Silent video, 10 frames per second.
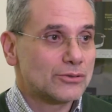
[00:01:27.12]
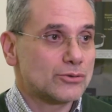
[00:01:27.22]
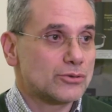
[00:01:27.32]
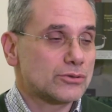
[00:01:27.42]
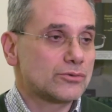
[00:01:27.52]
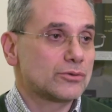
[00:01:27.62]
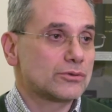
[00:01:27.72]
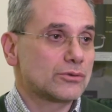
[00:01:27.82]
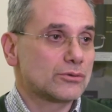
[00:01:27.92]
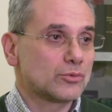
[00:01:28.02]

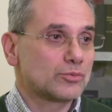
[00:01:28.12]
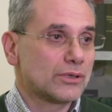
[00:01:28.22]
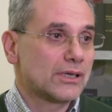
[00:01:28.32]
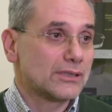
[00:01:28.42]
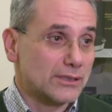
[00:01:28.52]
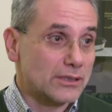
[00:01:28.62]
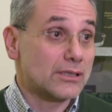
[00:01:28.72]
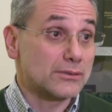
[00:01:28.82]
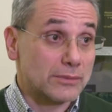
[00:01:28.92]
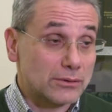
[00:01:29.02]
существует клуб
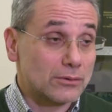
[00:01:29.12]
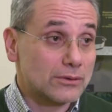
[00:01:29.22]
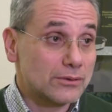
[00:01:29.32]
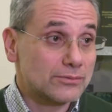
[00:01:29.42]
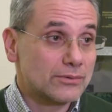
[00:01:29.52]
нейроиммунологов